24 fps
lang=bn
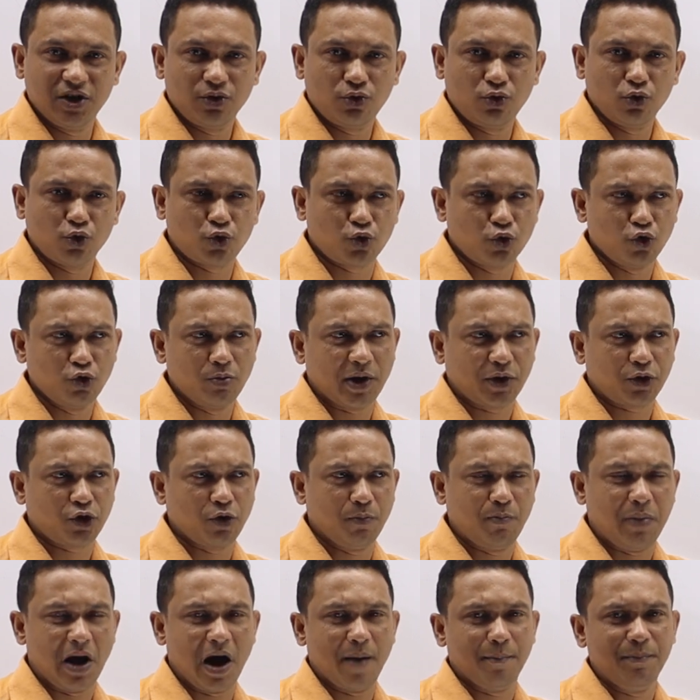কিন্তু শুধুমাত্র
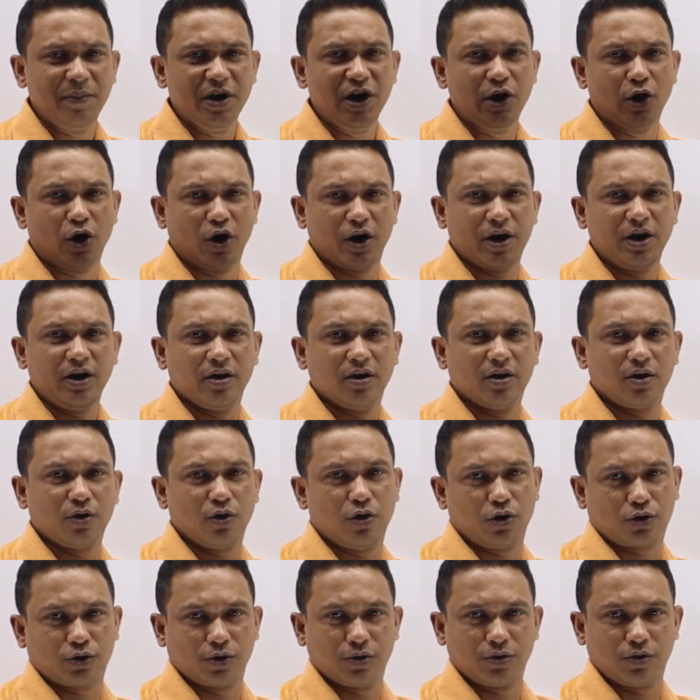বাম নিলয়
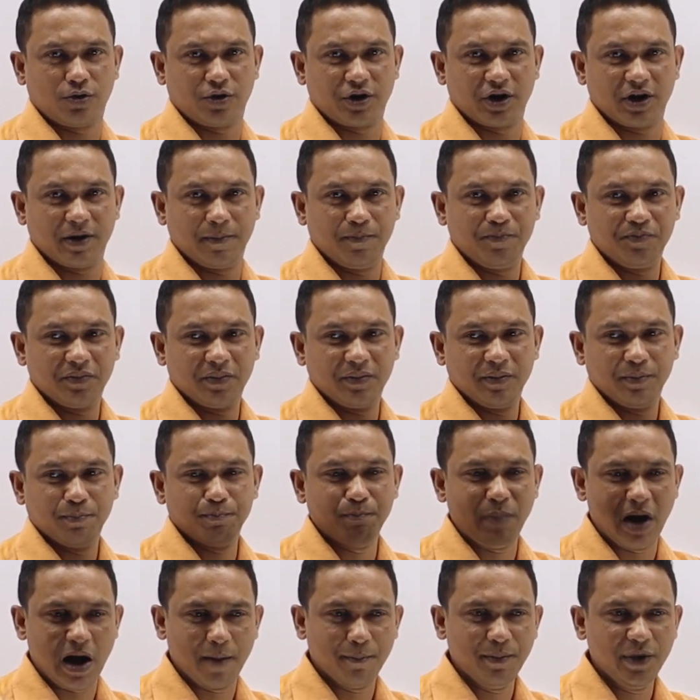গঠন করে
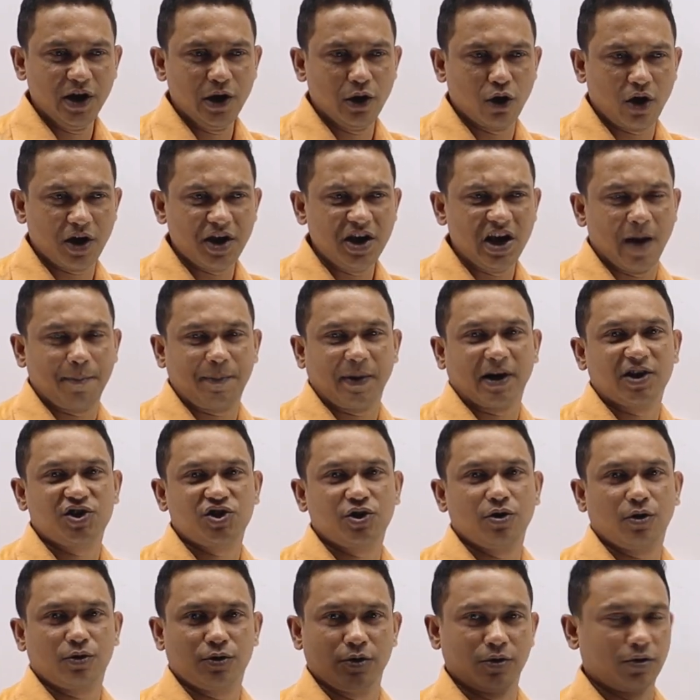বাম নিলয়ই অ্যাপেক্স
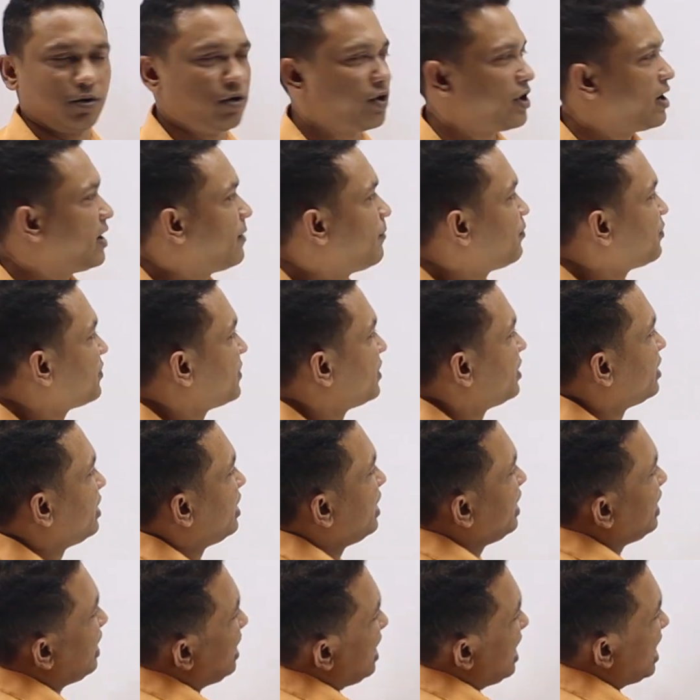গঠন করে
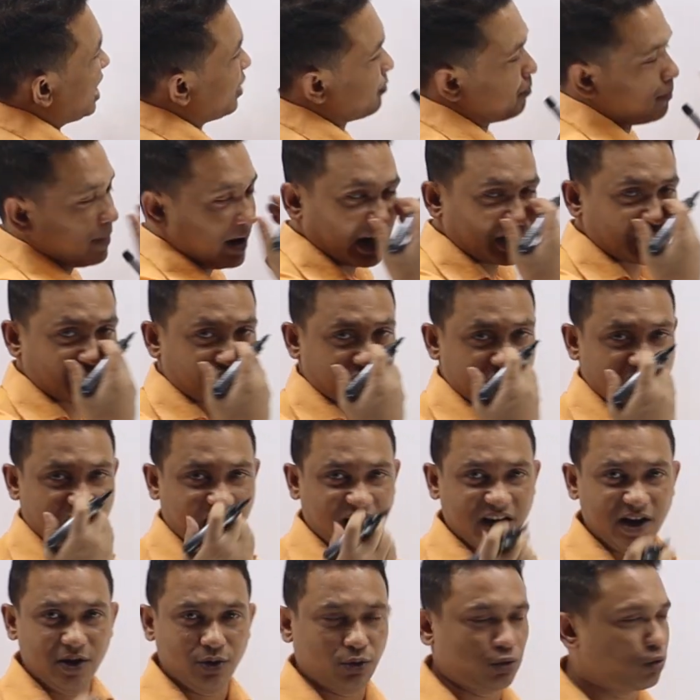আর বেসটা
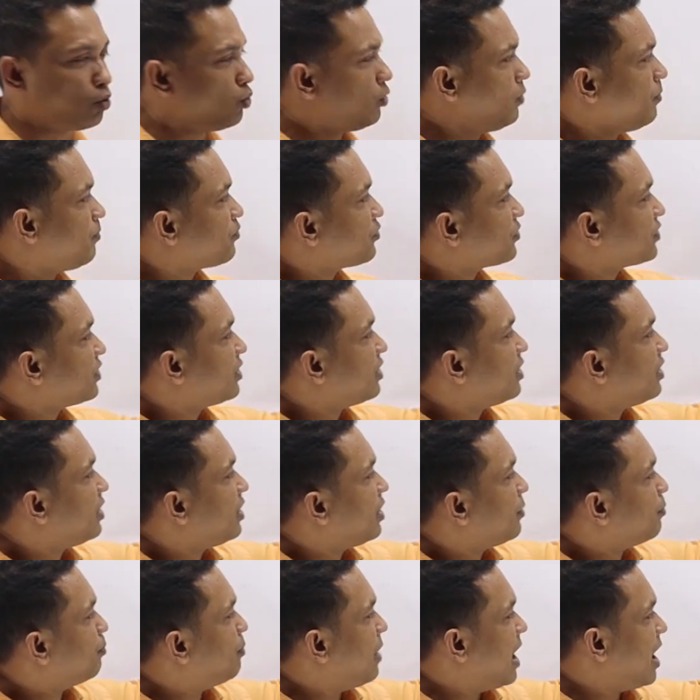কিন্তু
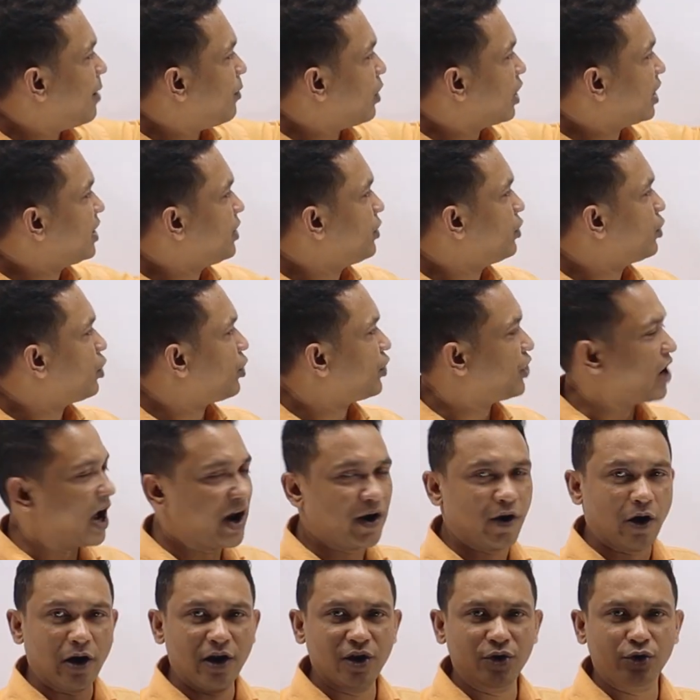বামলিন্দ
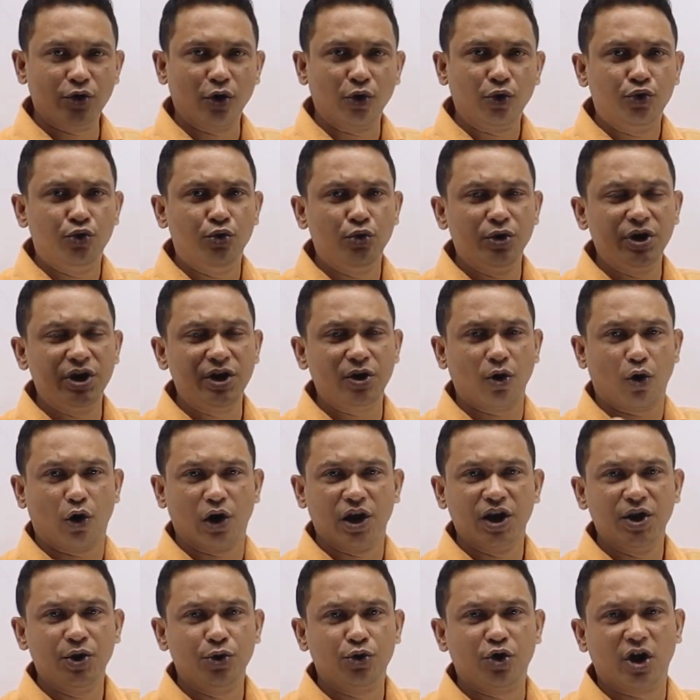ডানলিন্দ দুই
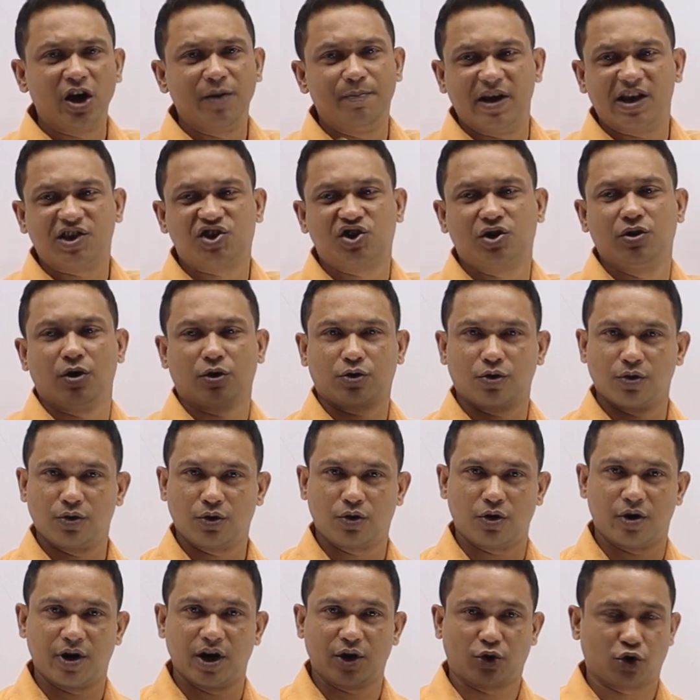অলিন্দই বেস গঠন
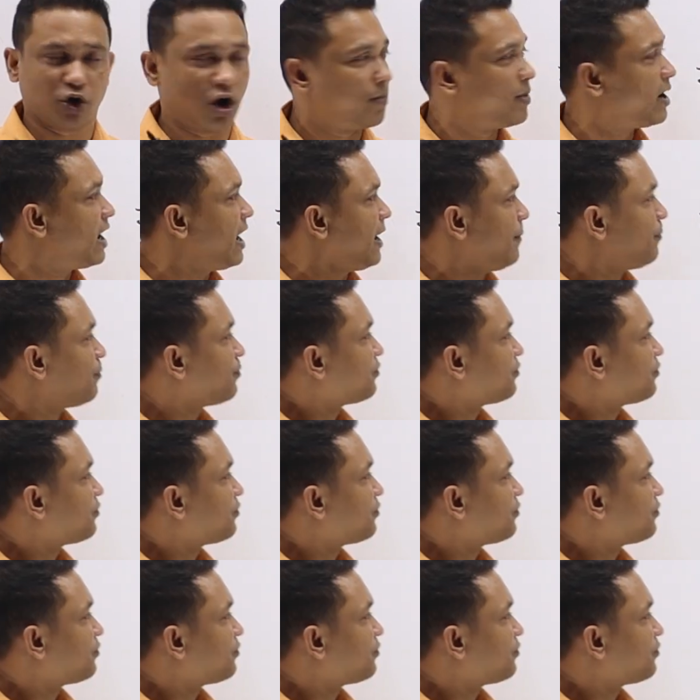করে তবে